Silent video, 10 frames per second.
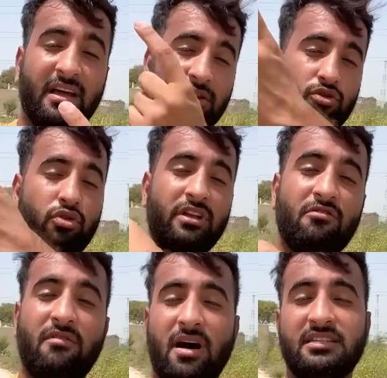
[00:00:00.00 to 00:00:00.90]
है जो ही
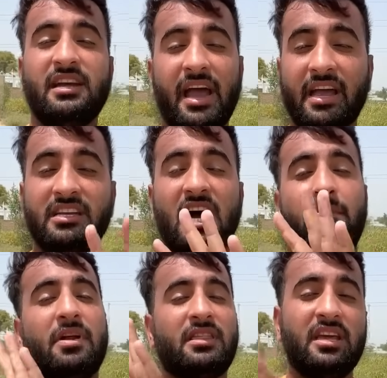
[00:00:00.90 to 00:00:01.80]
वो वहाँ से आएगी जहाँ
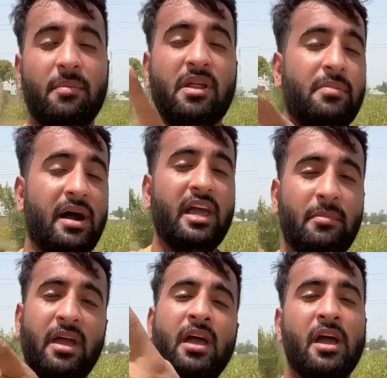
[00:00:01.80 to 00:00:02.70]
पर थी अपने बाड़े
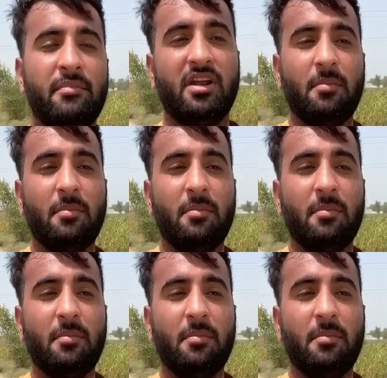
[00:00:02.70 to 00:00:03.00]
में फिर